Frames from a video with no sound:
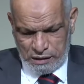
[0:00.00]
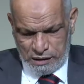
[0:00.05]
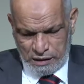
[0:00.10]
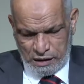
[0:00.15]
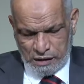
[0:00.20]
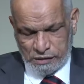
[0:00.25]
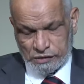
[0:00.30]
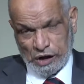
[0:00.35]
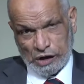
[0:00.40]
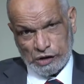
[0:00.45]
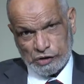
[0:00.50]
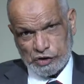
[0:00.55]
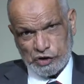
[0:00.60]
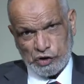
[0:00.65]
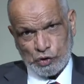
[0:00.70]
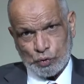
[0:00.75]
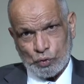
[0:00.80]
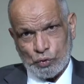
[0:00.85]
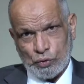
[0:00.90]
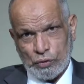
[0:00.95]
آه،
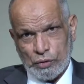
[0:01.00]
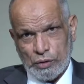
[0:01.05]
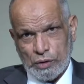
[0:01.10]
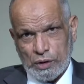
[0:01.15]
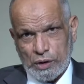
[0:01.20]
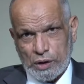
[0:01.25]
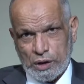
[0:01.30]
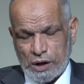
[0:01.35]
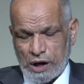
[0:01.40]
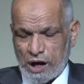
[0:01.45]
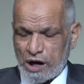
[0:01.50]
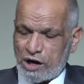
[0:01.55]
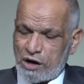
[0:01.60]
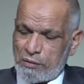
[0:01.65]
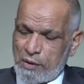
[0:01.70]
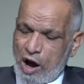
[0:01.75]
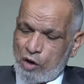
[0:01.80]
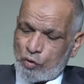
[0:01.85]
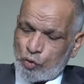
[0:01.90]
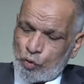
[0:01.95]
تقديره
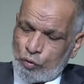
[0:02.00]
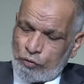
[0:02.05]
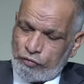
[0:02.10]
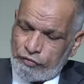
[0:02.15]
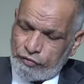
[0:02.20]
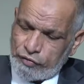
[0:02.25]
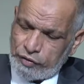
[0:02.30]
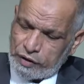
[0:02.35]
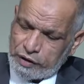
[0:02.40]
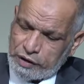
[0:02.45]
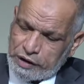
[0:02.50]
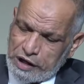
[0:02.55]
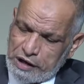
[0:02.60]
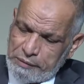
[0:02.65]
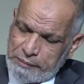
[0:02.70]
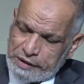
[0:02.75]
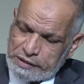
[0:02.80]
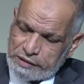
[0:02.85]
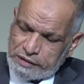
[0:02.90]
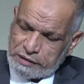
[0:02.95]
لان معروف
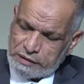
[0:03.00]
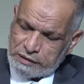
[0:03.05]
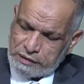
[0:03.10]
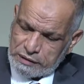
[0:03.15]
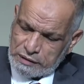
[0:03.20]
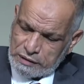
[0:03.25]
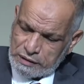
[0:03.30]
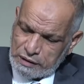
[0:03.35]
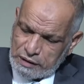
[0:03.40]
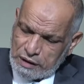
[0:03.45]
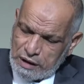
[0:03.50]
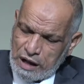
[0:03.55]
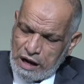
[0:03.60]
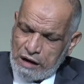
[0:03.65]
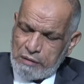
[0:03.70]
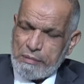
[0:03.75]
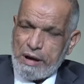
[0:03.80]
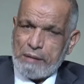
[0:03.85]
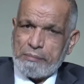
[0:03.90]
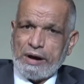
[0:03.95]
قيمه
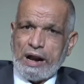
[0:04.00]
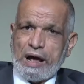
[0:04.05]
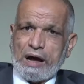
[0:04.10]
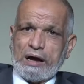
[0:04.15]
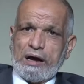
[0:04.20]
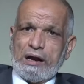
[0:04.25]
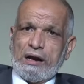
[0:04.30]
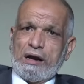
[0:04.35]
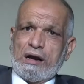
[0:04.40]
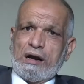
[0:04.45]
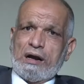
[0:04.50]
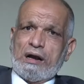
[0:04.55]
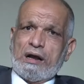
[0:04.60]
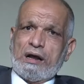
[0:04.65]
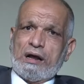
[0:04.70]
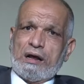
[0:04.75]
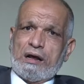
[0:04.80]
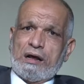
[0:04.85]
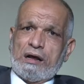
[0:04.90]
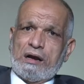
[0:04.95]
المبلغ
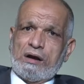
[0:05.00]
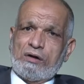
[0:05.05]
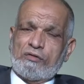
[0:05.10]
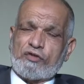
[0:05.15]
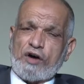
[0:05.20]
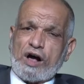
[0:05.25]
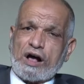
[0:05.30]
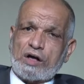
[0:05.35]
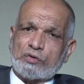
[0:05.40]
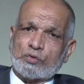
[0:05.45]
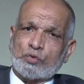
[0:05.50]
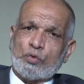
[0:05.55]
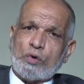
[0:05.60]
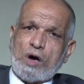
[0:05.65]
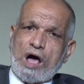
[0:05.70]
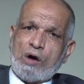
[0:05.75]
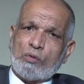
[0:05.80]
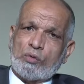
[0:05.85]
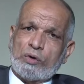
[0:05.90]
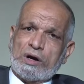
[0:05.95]
اللي اللي
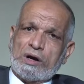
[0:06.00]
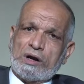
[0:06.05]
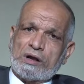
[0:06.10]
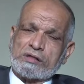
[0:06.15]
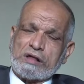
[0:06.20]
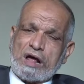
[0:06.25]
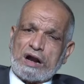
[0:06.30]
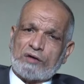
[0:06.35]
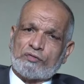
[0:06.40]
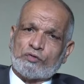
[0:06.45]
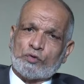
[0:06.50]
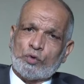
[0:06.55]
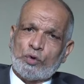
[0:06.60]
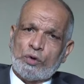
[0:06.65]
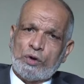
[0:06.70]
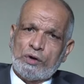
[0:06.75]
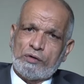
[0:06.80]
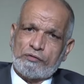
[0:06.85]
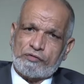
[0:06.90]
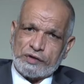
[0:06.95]
فقده او اللي صرفه
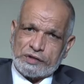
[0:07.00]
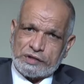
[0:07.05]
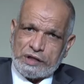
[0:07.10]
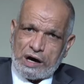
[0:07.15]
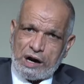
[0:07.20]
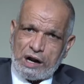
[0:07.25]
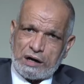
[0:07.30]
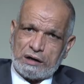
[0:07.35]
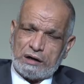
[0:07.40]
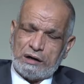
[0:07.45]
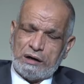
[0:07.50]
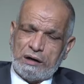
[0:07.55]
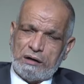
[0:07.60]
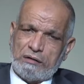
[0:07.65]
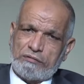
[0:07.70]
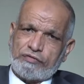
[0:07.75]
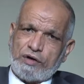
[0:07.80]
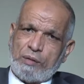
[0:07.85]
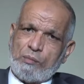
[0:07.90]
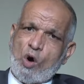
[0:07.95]
في الضرر
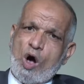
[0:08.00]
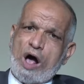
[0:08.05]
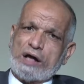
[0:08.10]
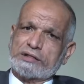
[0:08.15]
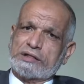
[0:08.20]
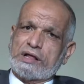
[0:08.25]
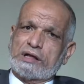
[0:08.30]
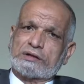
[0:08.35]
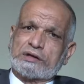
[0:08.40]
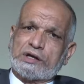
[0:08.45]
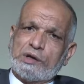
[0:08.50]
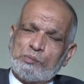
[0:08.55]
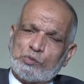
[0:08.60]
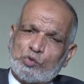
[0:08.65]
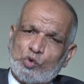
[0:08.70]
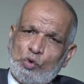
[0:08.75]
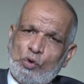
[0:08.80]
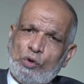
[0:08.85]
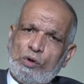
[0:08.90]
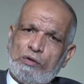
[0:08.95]
فمحدد
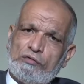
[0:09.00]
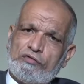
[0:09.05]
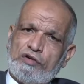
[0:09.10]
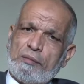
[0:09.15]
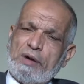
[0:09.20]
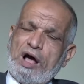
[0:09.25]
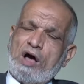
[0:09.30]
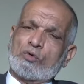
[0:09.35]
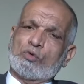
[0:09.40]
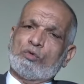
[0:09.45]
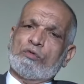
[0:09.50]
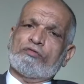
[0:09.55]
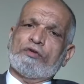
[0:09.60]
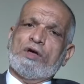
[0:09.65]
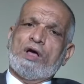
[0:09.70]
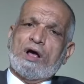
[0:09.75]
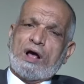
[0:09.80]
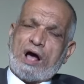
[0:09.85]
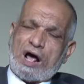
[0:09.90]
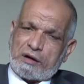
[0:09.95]
قيمته فمعروف
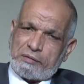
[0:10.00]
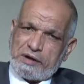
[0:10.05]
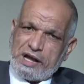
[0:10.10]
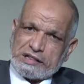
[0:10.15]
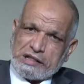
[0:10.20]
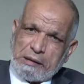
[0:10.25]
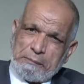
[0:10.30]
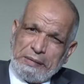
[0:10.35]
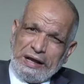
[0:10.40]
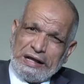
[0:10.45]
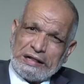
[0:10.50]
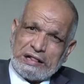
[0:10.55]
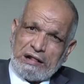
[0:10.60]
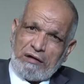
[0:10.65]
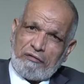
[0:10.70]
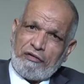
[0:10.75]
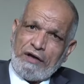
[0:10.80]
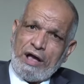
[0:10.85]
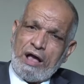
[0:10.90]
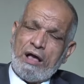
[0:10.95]
عربيه تم
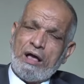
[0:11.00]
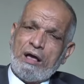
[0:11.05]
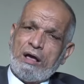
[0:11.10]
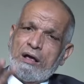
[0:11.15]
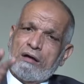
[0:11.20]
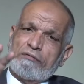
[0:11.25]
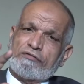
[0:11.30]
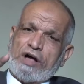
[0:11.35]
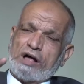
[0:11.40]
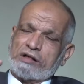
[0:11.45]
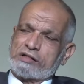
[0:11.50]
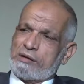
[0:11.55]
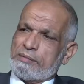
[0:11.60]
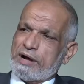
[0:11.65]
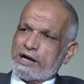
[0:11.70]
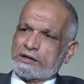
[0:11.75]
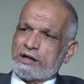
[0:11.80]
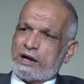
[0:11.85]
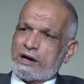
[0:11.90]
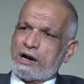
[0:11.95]
اتلافها
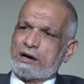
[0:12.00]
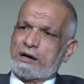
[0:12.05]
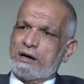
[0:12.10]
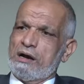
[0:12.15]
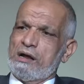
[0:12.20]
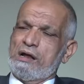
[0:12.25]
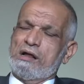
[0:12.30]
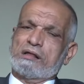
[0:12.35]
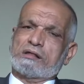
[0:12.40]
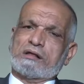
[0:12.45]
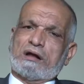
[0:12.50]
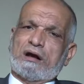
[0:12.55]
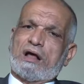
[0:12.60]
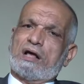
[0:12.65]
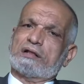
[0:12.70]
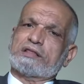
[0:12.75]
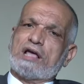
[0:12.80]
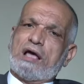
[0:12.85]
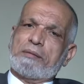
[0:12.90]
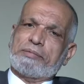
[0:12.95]
فاصابك ضرر
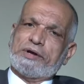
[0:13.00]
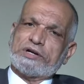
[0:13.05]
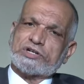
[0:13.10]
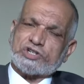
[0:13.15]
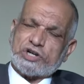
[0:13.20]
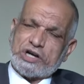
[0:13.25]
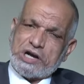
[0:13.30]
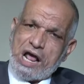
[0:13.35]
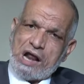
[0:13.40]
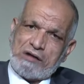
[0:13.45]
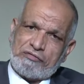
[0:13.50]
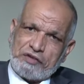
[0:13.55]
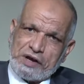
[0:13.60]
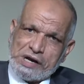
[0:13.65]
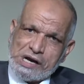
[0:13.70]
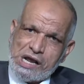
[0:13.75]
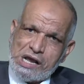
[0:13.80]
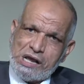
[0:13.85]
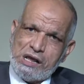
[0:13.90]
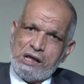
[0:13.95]
صلحتها ب 20000
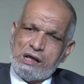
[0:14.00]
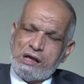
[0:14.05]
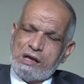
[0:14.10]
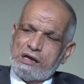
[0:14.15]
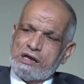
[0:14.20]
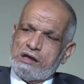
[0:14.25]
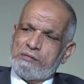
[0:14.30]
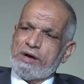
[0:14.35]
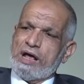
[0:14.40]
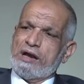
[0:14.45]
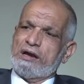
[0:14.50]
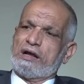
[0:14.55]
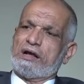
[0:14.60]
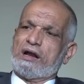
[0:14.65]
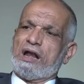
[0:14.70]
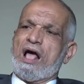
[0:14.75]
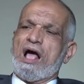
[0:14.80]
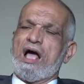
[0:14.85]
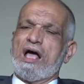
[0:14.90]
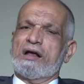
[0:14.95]
جنيه يبقى
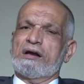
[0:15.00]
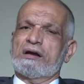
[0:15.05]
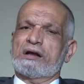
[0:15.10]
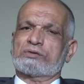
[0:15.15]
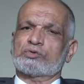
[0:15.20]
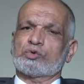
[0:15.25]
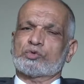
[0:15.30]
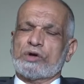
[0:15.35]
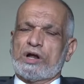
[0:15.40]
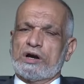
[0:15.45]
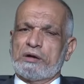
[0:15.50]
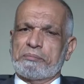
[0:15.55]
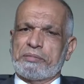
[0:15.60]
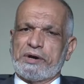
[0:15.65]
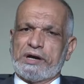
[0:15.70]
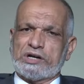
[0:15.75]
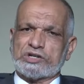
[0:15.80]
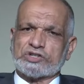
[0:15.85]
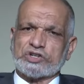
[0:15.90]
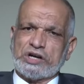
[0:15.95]
ليك الحق انك تطالب
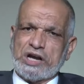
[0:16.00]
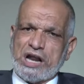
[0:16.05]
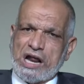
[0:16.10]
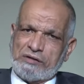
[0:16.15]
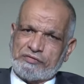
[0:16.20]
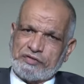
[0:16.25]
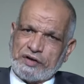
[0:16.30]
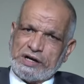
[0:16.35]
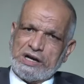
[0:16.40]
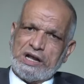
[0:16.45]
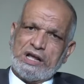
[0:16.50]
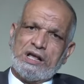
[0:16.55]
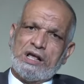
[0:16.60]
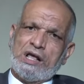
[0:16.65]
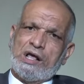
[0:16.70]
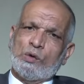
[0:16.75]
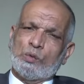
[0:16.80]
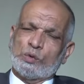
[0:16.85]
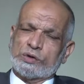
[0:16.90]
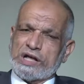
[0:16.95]
بال 20000 جنيه
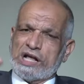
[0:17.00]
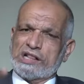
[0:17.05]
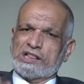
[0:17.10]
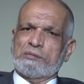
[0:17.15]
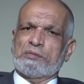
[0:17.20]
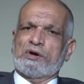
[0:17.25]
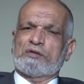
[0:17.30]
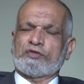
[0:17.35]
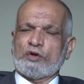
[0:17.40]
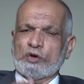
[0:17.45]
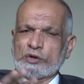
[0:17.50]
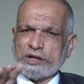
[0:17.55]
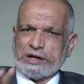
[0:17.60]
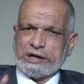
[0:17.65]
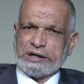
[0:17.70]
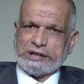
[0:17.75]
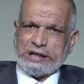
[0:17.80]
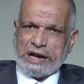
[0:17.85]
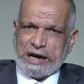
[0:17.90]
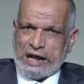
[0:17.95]
وتقدم
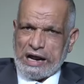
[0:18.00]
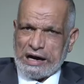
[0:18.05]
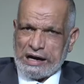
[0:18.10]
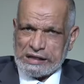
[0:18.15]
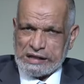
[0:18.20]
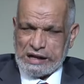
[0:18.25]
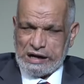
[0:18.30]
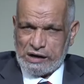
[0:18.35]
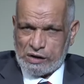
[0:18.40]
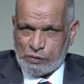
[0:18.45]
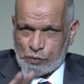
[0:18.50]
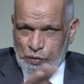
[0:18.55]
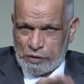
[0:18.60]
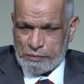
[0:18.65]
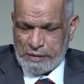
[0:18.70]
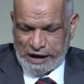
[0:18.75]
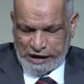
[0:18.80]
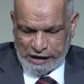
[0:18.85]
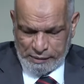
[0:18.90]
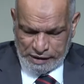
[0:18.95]
الفواتير الدالة على ذلك
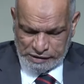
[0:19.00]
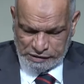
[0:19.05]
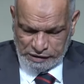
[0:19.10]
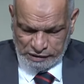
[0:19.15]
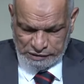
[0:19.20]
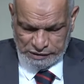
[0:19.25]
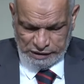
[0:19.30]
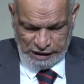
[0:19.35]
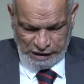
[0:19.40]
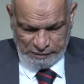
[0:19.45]
والمحكمة تقضي